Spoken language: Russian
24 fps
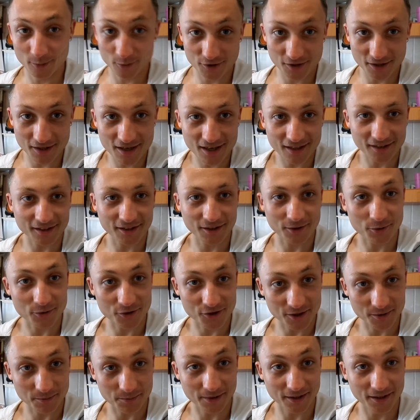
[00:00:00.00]
что я-то их
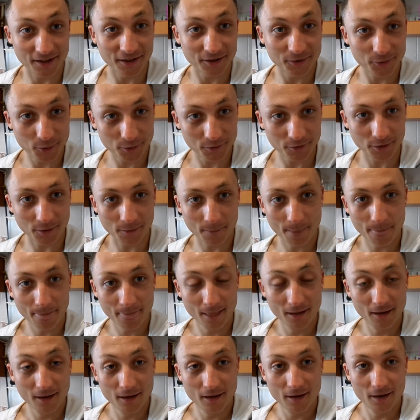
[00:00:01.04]
уже приготовил.
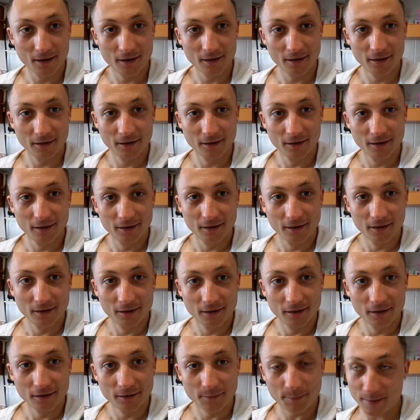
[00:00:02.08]

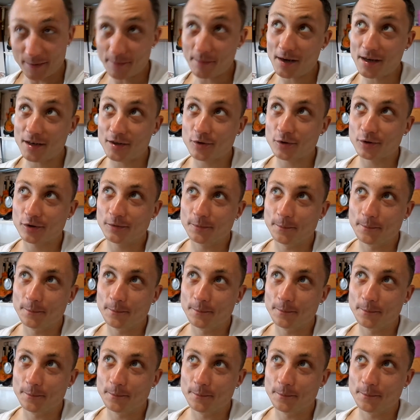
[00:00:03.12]
Ты понимаешь, вот